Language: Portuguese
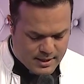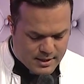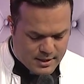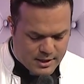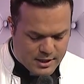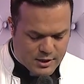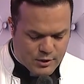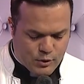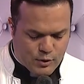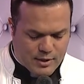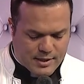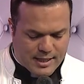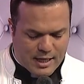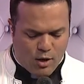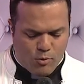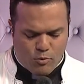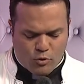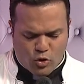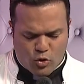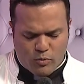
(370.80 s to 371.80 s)
Diz o
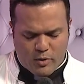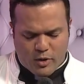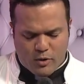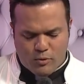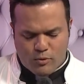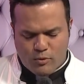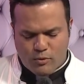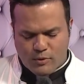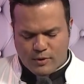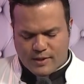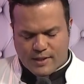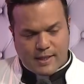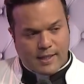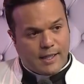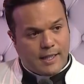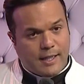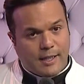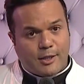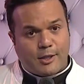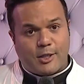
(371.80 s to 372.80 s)
salmo número um o
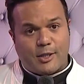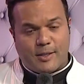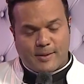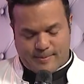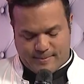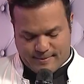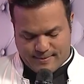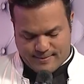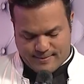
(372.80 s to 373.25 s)
seguinte: